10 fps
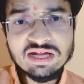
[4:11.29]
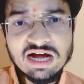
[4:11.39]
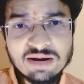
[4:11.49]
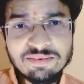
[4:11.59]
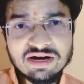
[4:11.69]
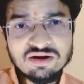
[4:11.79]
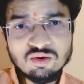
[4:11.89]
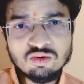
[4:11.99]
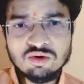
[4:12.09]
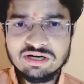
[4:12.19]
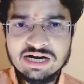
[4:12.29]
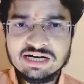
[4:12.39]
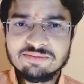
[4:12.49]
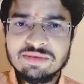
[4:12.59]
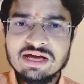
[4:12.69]
आप अगर नो
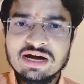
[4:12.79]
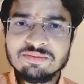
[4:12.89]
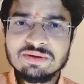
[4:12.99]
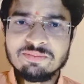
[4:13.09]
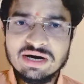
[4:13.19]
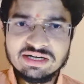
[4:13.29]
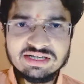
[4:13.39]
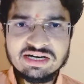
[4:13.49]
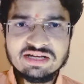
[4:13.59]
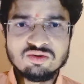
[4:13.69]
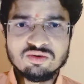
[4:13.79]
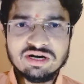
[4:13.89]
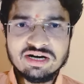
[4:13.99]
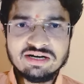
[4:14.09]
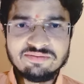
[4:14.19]
कॉन्टैक्ट में हैं आपके पार्टनर की जो
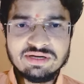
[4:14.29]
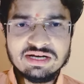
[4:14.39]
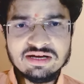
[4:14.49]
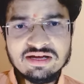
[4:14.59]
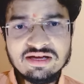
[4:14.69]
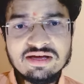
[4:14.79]
करंट फीलिंग है